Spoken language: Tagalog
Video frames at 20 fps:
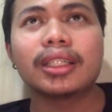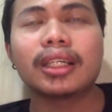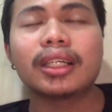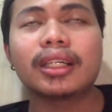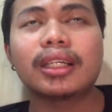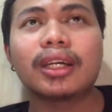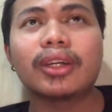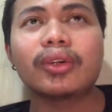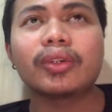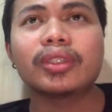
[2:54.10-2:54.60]

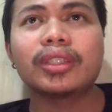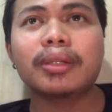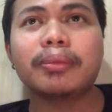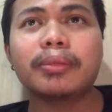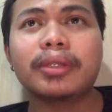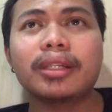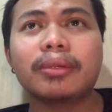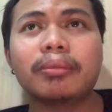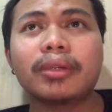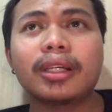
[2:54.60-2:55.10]
nagkaroon
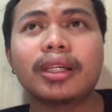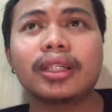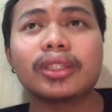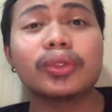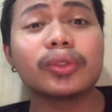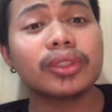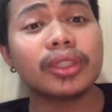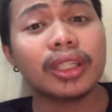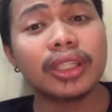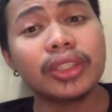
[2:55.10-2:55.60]
kami ng
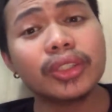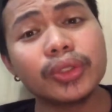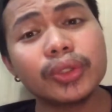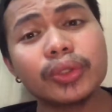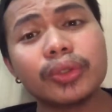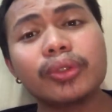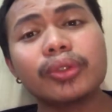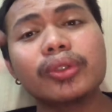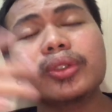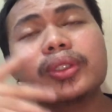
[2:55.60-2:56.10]
mga
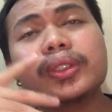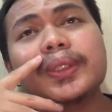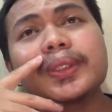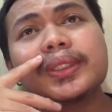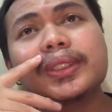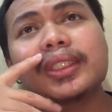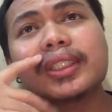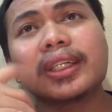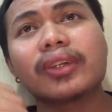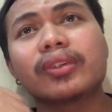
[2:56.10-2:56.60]

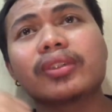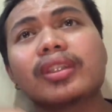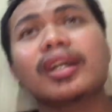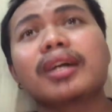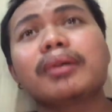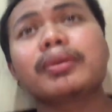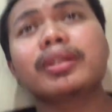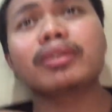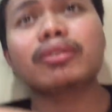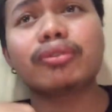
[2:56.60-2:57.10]
donations, nagkaroon
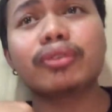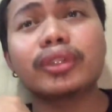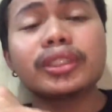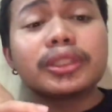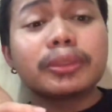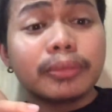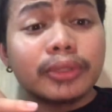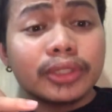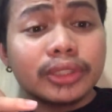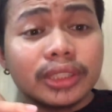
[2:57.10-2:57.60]
na kami ng first